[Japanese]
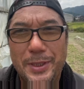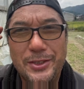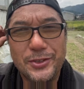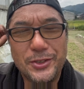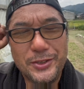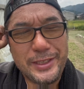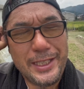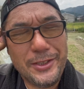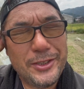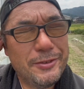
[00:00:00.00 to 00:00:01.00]
あ、除草
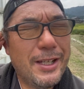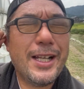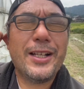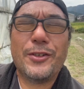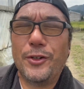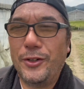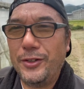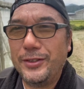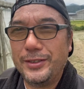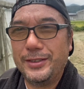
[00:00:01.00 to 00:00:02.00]
剤よりはこ
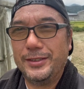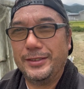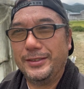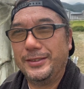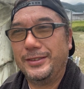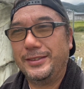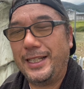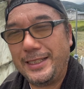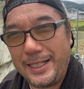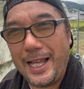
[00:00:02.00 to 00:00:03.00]
う
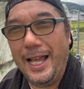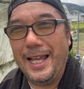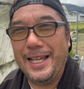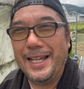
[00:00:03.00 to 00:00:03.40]
なぜか